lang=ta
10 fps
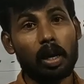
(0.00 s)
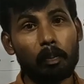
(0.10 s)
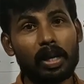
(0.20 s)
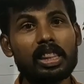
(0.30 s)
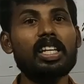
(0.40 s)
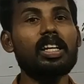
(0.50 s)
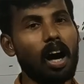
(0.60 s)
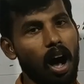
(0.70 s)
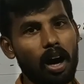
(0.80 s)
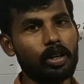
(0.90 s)
எண்பத்தி
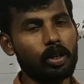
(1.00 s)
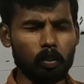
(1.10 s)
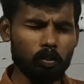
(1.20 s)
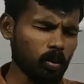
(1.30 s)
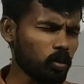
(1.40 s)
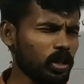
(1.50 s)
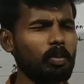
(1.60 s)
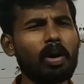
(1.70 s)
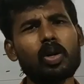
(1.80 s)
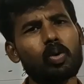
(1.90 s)
ஆறு ரொம்ப
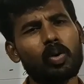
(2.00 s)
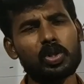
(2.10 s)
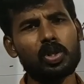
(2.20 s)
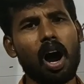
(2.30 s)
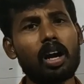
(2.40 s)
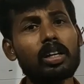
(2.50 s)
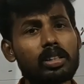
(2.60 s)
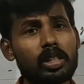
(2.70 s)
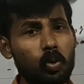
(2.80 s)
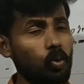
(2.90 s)
முக்கியமான ஒரு வருஷம்
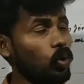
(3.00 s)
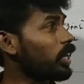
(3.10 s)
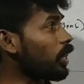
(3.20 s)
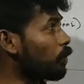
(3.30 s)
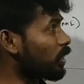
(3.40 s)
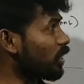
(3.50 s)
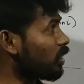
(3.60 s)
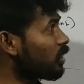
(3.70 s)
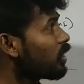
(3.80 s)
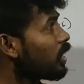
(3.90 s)
அணு உலை
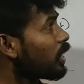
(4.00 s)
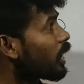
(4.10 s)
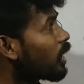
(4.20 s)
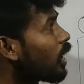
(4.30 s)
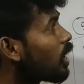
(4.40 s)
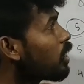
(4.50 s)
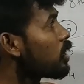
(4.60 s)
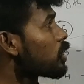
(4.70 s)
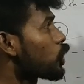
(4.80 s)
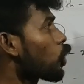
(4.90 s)
அப்படிங்கிறது எங்கன்னா
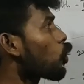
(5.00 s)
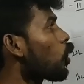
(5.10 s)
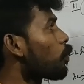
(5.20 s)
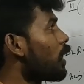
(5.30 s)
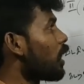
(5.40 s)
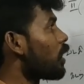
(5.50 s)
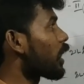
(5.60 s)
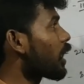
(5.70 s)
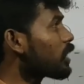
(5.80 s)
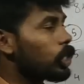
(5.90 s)
செர்னோபில்
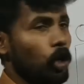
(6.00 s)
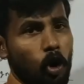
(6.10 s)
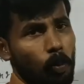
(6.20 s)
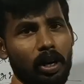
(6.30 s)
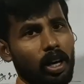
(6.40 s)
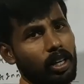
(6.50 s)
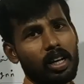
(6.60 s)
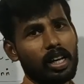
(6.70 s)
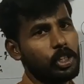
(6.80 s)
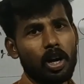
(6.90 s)
எங்கே செர்னோபில்
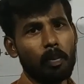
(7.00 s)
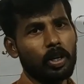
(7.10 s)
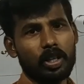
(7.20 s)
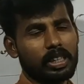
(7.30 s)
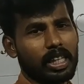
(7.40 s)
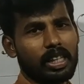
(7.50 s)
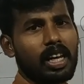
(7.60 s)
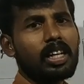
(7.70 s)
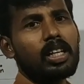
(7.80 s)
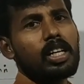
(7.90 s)
அதாவது ரஷ்யா பகுதியை
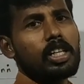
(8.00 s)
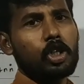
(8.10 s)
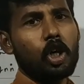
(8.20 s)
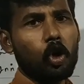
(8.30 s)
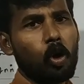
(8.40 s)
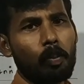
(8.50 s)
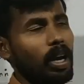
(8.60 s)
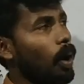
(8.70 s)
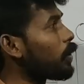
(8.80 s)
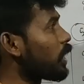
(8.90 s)
சேர்ந்த
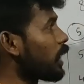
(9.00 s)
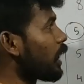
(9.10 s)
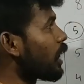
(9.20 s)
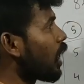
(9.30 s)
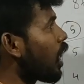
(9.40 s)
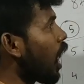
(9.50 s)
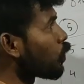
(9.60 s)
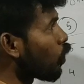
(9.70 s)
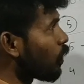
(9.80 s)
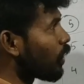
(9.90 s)
செர்னோபில் அப்படிங்கிற ஏரியாவில்
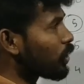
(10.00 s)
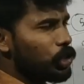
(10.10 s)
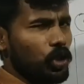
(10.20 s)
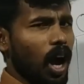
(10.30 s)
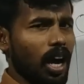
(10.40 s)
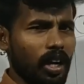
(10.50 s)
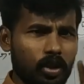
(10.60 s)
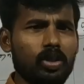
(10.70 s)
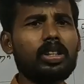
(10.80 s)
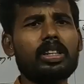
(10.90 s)
அணு உலை வெடிச்சிச்சு
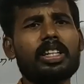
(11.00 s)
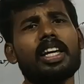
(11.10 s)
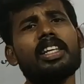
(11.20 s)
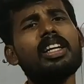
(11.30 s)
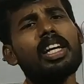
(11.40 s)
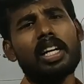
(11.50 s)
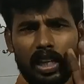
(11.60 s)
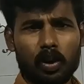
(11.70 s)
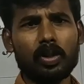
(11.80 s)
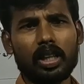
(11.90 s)
அங்கேயும் தேதி
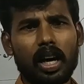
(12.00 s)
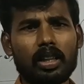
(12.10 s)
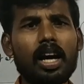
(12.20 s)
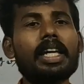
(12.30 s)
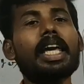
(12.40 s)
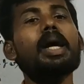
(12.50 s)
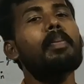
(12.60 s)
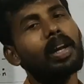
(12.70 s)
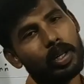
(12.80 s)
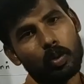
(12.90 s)
இருபத்தாறு தான்
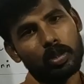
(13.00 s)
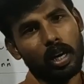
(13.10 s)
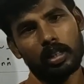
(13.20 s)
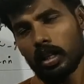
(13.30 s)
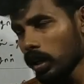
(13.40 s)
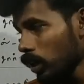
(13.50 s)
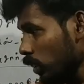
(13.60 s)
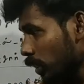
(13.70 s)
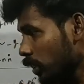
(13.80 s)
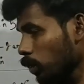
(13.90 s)
ஏப்ரல் இருபத்தாறு
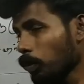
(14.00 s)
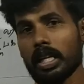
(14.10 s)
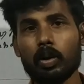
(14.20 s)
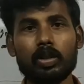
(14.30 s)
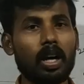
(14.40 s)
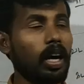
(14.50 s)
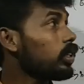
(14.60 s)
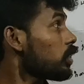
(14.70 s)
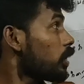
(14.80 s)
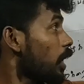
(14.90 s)
இது டிசம்பர்
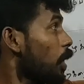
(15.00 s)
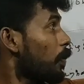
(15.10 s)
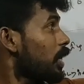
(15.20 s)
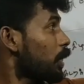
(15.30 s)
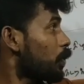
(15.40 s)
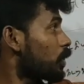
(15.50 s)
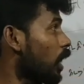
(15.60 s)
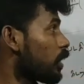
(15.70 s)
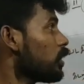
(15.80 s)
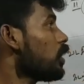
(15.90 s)
இருபத்தாறு இது ஏப்ரல்
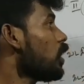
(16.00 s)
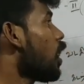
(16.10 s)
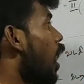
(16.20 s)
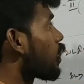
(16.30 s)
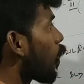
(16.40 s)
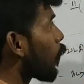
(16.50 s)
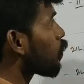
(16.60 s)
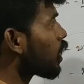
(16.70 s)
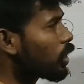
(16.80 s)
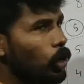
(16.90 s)
இருபத்தாறு
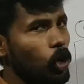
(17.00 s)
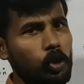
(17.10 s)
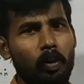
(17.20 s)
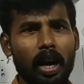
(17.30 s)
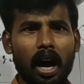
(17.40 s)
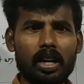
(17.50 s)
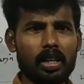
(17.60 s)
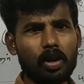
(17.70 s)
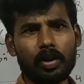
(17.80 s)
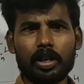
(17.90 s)
அதுக்கப்புறம் பார்த்தீங்கன்னா ஹிரோசிமா
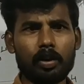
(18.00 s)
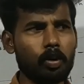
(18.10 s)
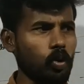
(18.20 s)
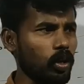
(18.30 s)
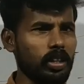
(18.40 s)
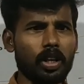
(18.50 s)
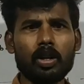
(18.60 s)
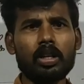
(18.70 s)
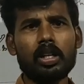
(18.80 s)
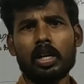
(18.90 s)
நாகசாய் வெடி இப்போ உங்களுக்கு
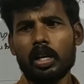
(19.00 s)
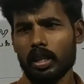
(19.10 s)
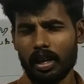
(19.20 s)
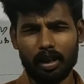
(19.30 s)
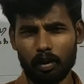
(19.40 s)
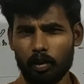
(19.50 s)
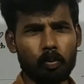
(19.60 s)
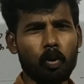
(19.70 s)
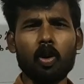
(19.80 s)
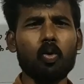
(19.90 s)
தெரியும் இந்த
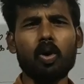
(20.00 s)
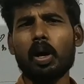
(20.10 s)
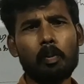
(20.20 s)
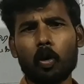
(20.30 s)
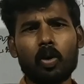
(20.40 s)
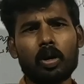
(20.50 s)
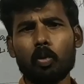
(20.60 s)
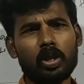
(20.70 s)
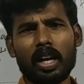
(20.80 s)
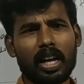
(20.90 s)
புல உலகப்போர்
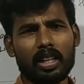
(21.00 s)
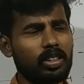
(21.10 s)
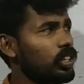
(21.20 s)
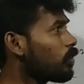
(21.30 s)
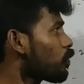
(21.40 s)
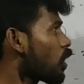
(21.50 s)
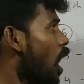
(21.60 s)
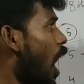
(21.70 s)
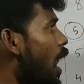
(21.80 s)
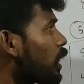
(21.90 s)
வரும்போது தான் நடந்துச்சு
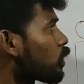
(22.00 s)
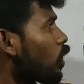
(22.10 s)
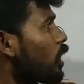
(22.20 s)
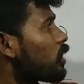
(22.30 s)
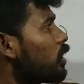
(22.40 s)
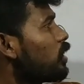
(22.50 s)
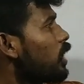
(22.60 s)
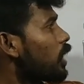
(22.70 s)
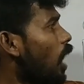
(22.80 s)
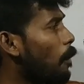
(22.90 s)
ஆயிரத்தி தொள்ளாயிரத்தி
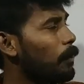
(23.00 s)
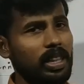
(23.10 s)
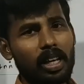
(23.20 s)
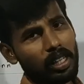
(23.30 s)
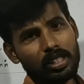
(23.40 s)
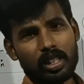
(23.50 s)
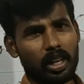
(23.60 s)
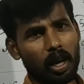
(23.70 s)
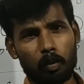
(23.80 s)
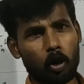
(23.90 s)
நாற்பத்தி அஞ்சு
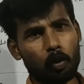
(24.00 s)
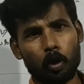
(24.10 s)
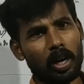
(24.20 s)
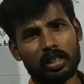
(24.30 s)
இரண்டாம் உலகப்போர்